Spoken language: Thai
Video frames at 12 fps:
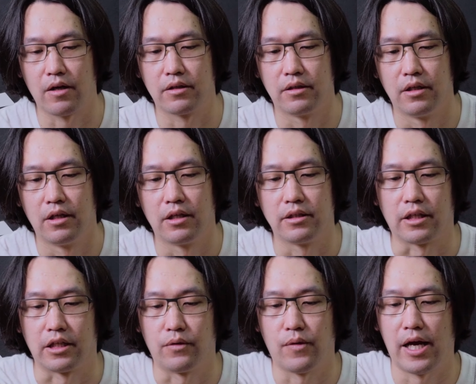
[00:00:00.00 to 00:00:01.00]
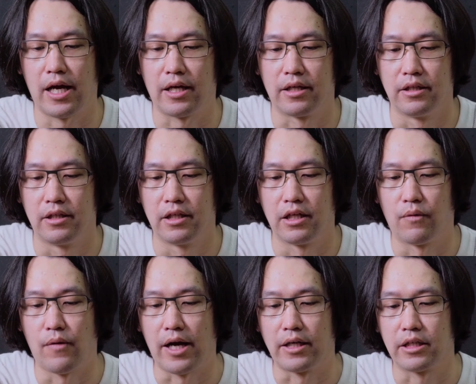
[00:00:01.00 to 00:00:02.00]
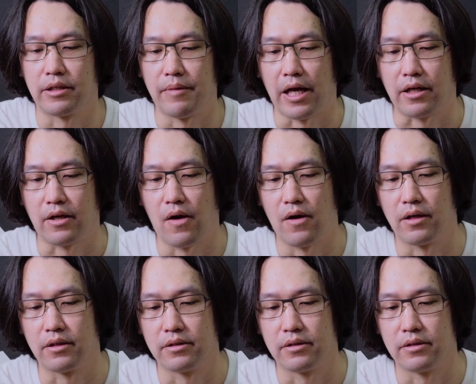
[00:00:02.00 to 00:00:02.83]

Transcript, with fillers: ต้องอย่างที่ว่าระวังเรื่องน้ำหนักกล้อง